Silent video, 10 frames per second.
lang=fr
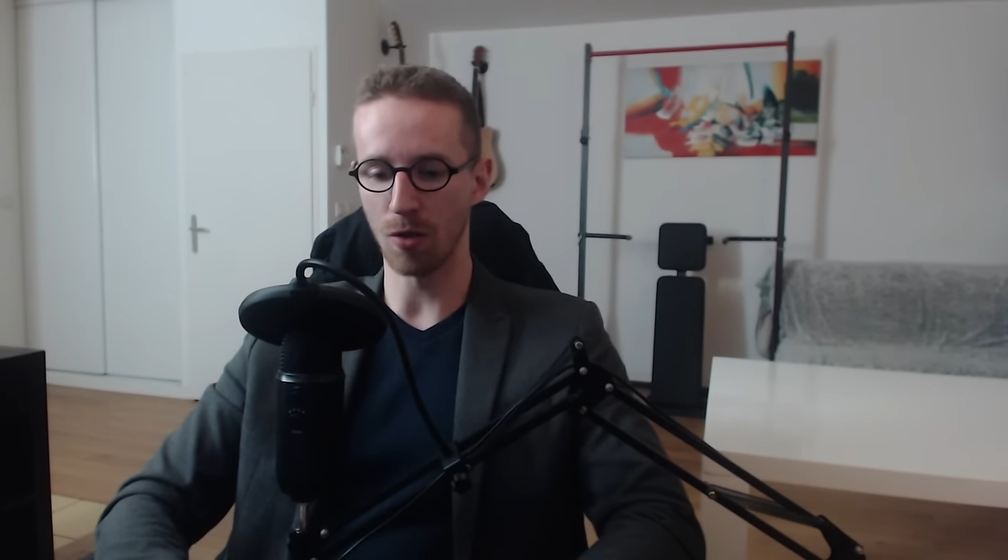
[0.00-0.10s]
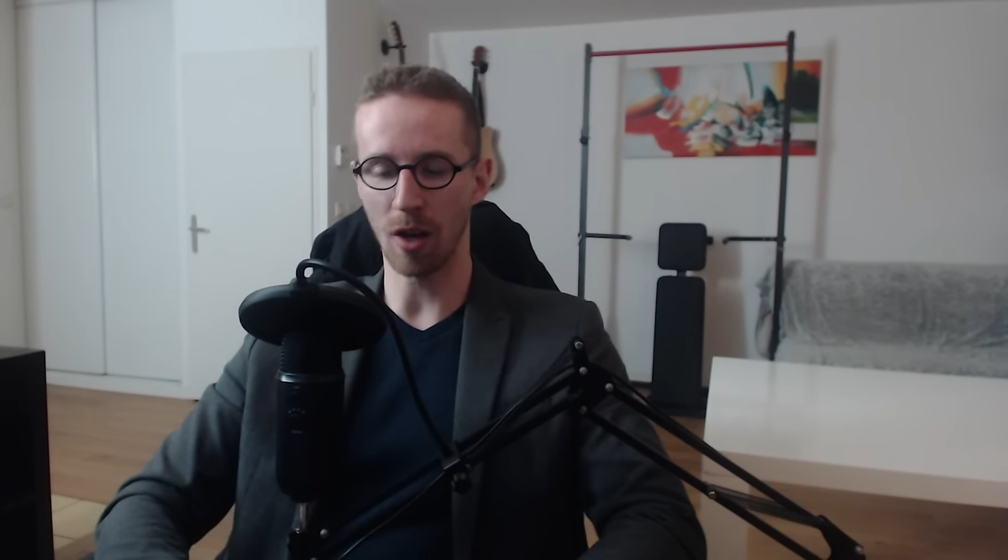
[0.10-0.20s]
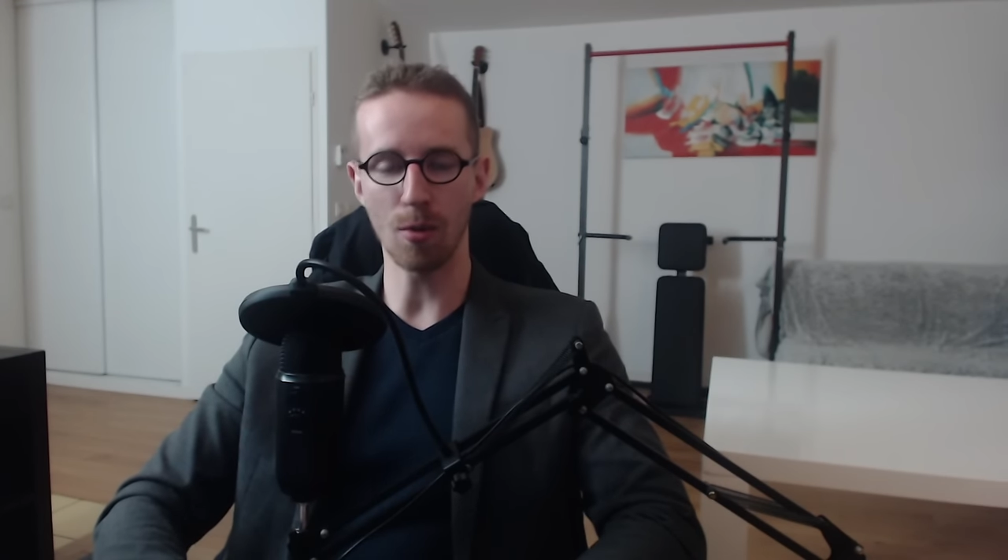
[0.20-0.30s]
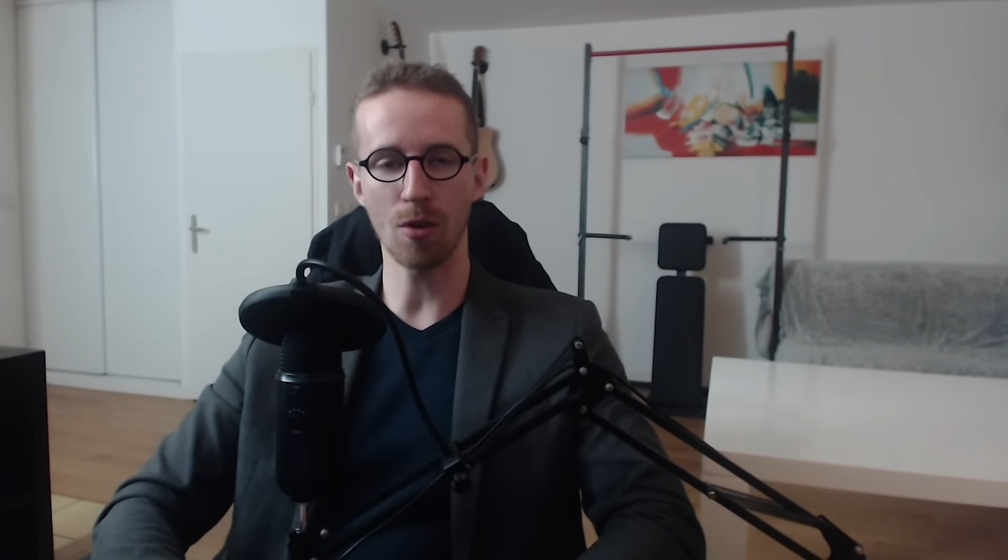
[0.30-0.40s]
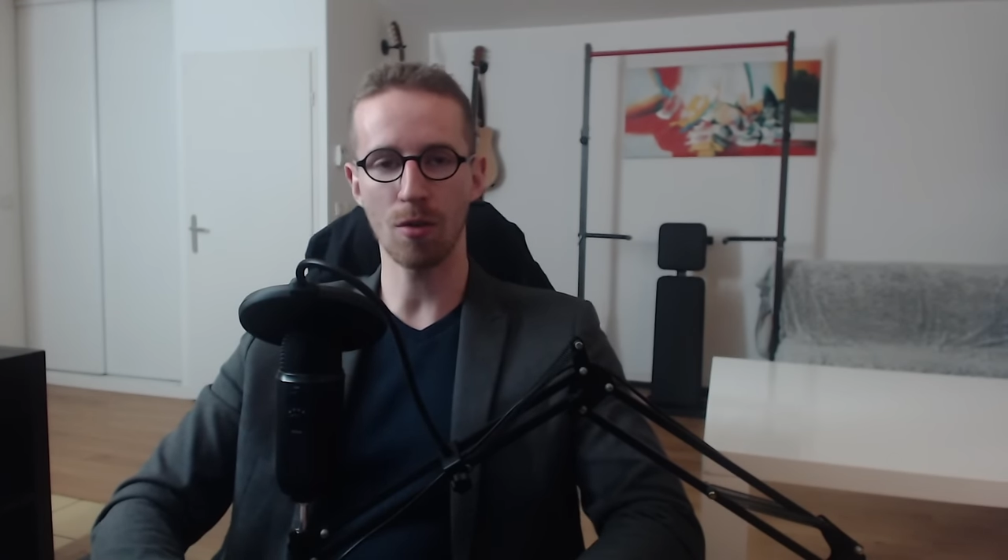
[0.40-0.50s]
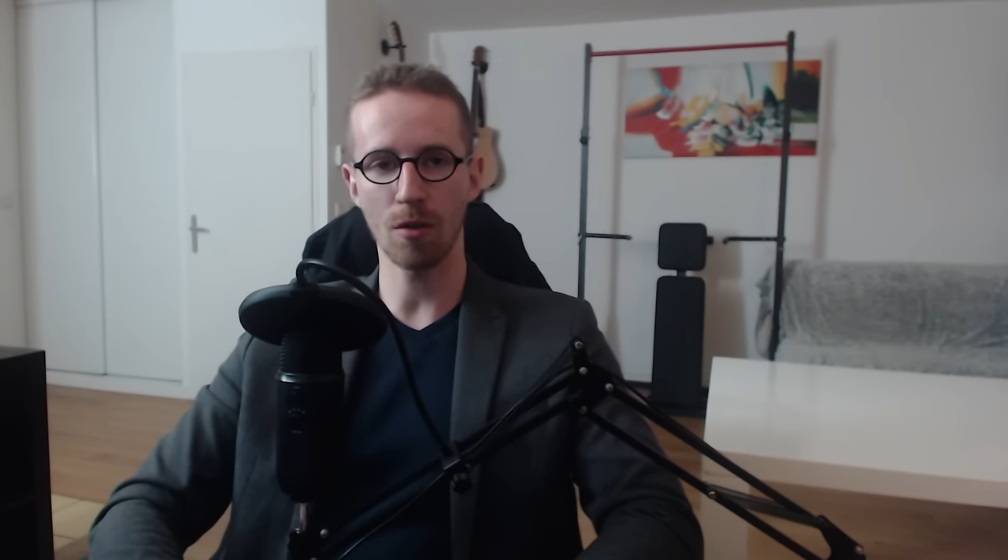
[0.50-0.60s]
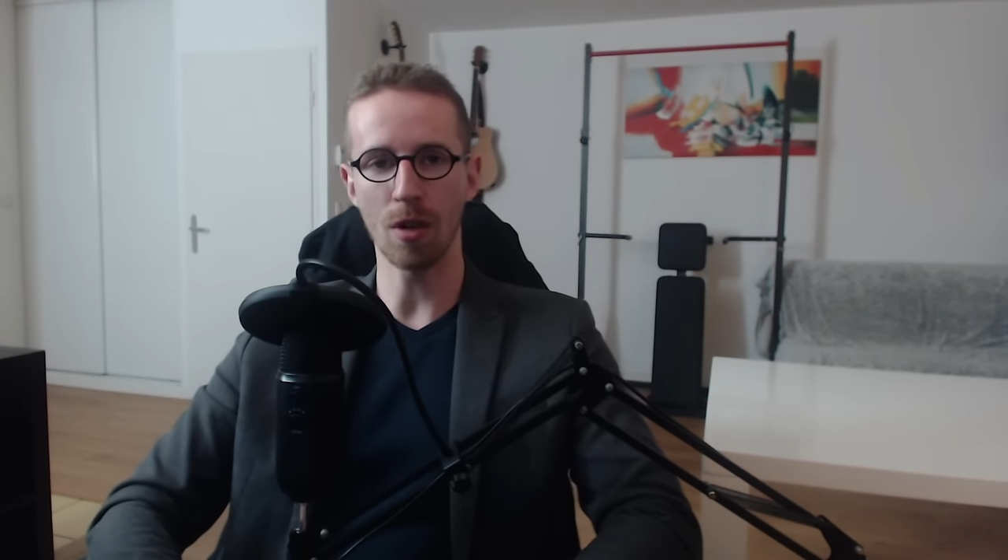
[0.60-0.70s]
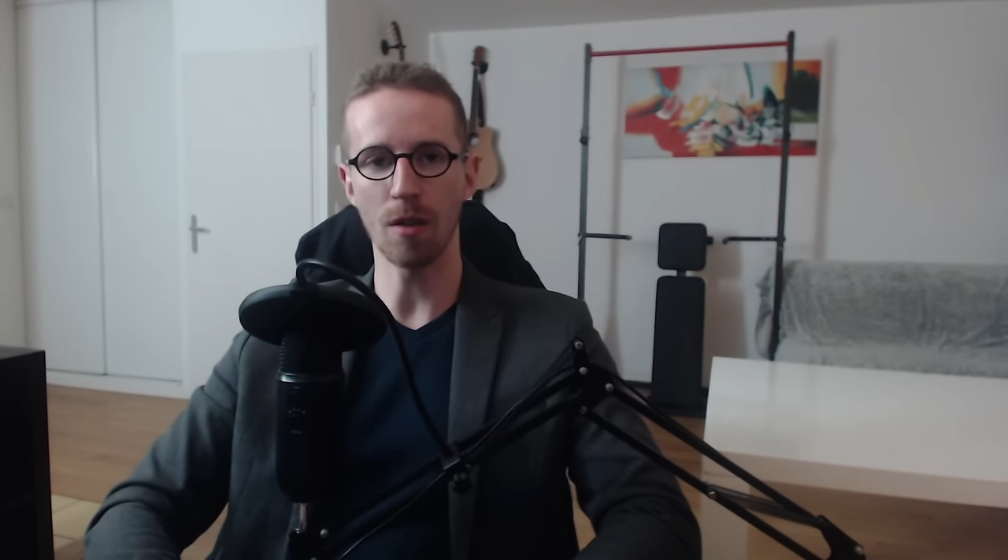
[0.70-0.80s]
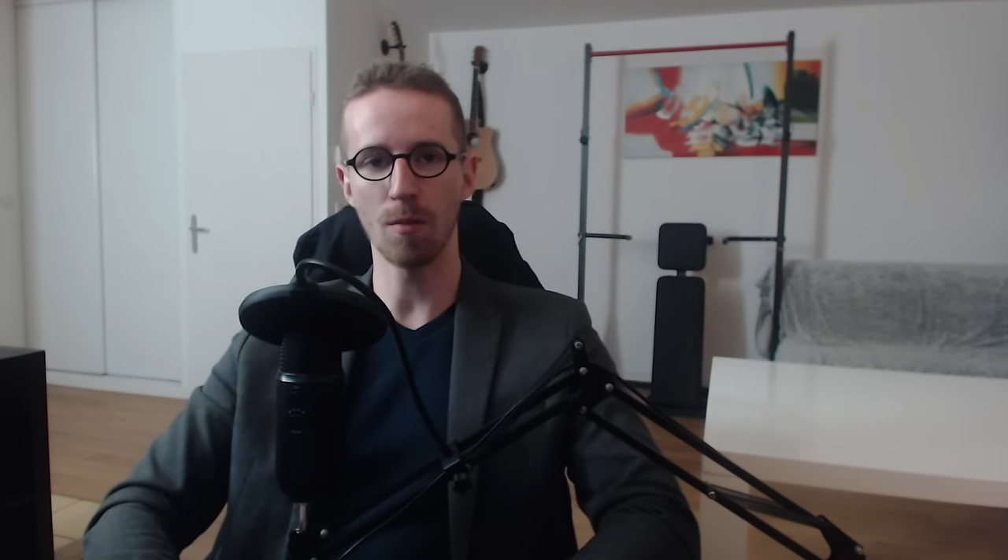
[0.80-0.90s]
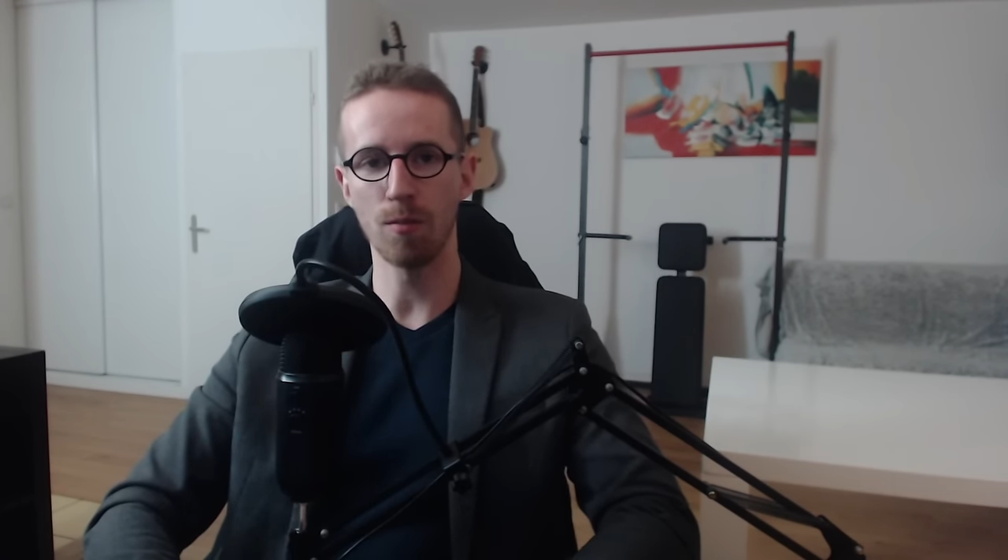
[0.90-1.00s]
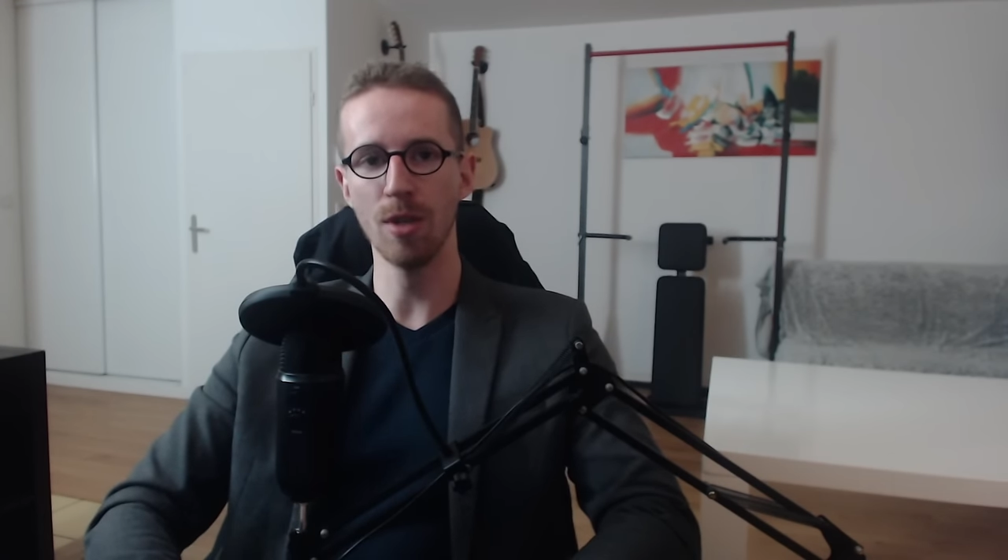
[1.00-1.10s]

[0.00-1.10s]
de vraiment euh,